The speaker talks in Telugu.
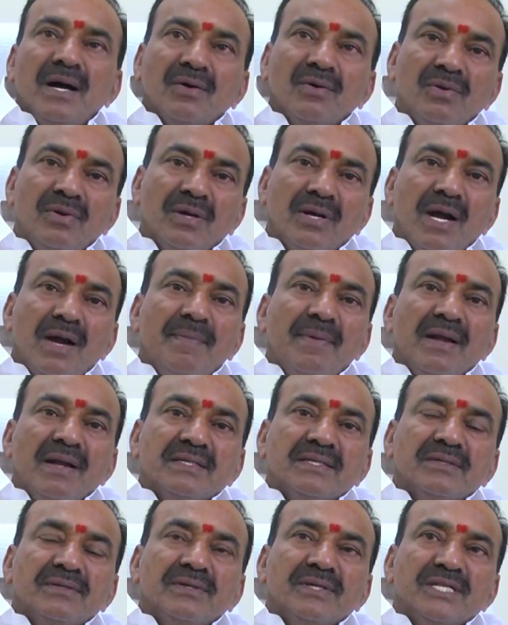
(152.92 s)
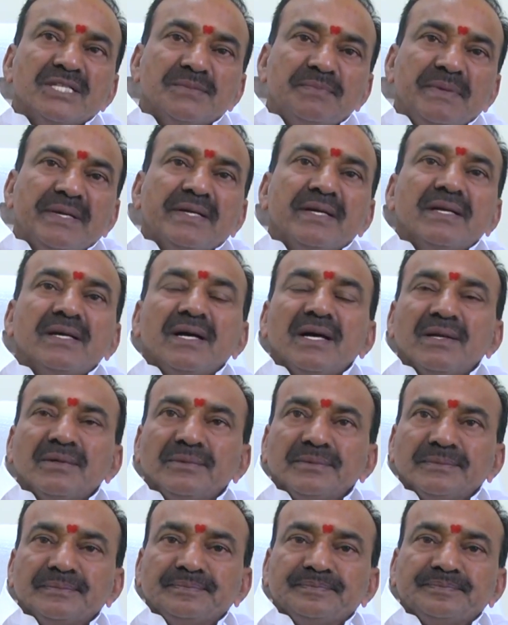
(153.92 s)
అధిష్టానం ముఖ్యంగా ఈటెల
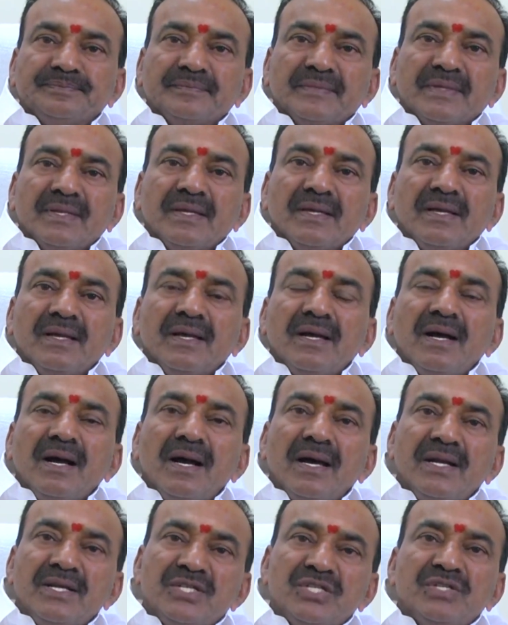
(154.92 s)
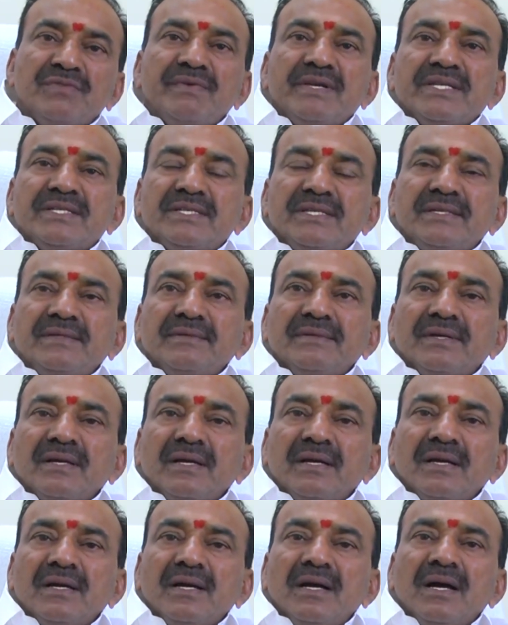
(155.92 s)
రాజేంద్రకు రాష్ట్ర ఎన్నికల నిర్వహణ
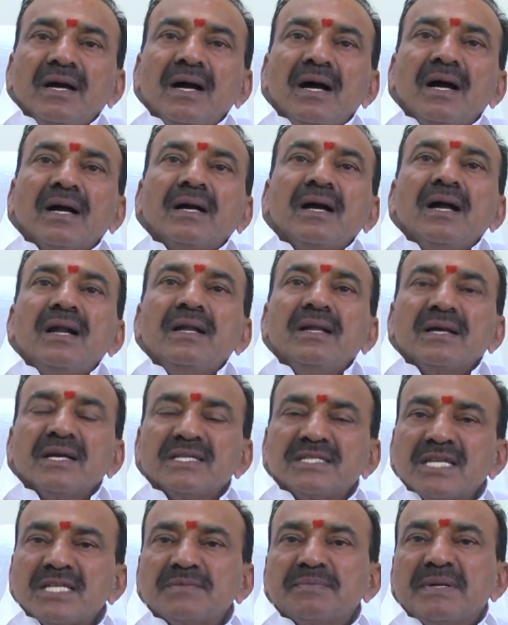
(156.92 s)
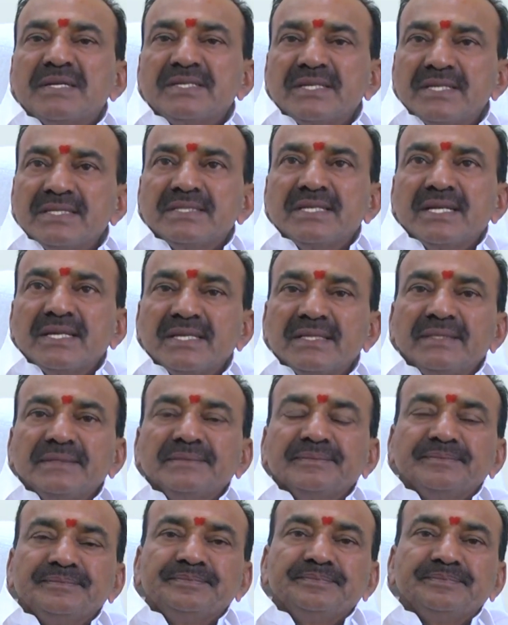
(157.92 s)
కమిటీ చైర్మన్గా నియమిస్తూ కూడా ఈటెల
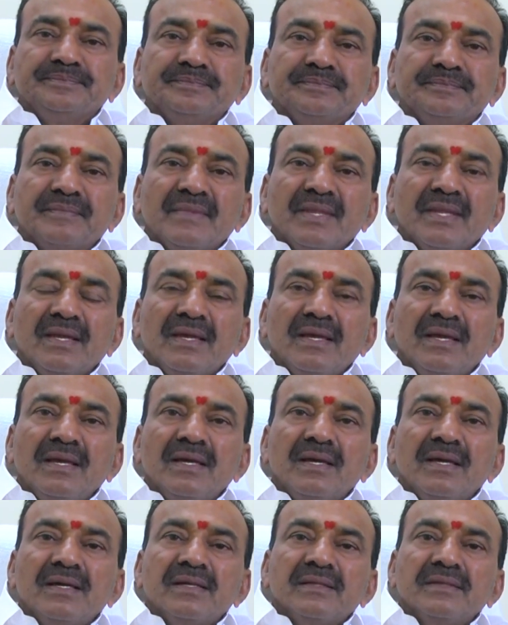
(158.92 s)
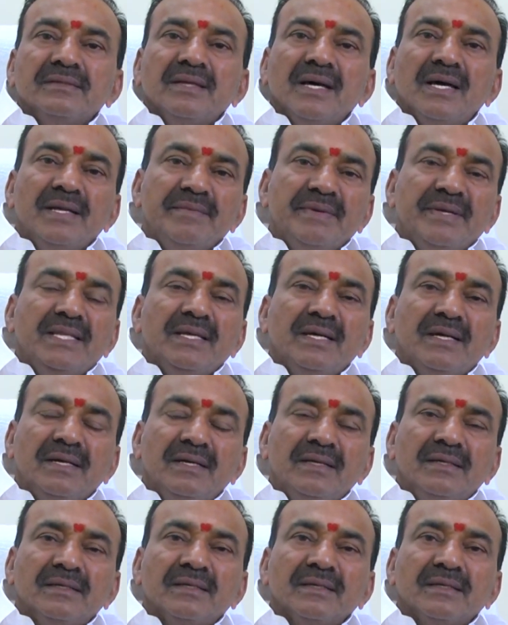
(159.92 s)
రాజేంద్రకి ఒక కీలకమైన బాధ్యత అయితే
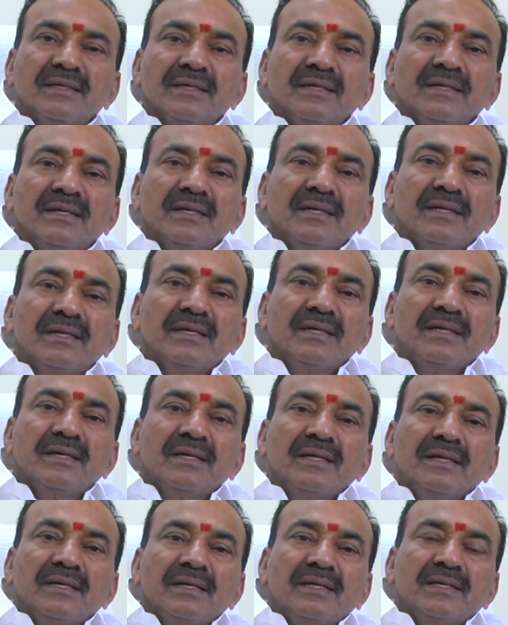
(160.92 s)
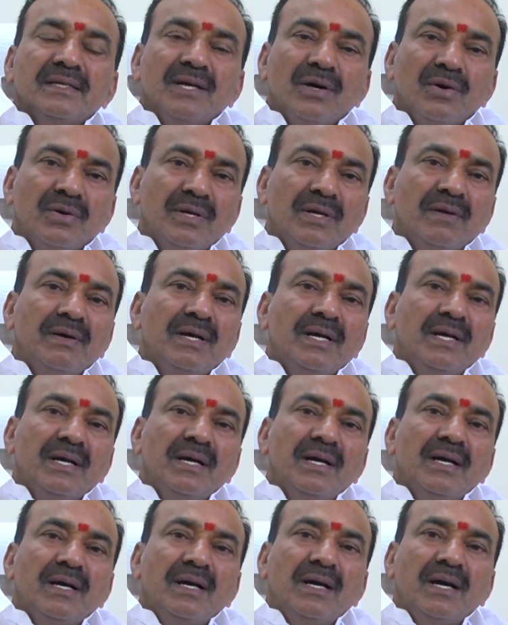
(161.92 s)
అప్పజెప్పింది ఇదే క్రమంలో
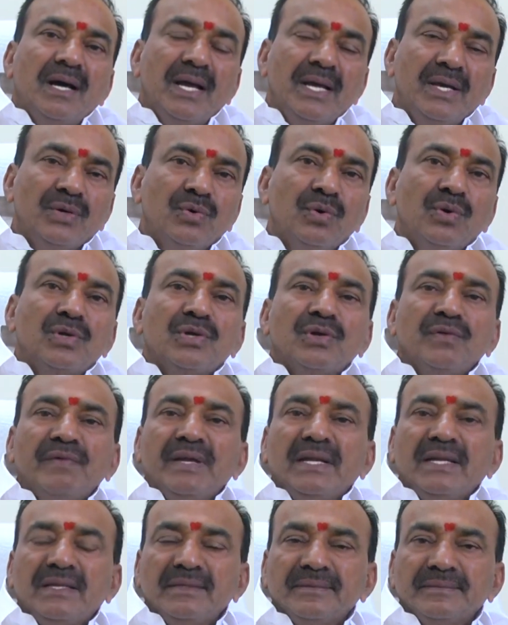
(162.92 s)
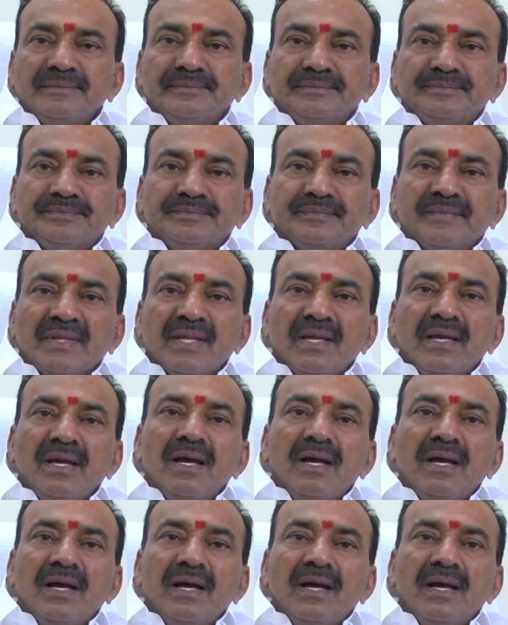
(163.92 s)
చూసుకుంటే కోమటిరెడ్డి రాజగోపాల్ రెడ్డికి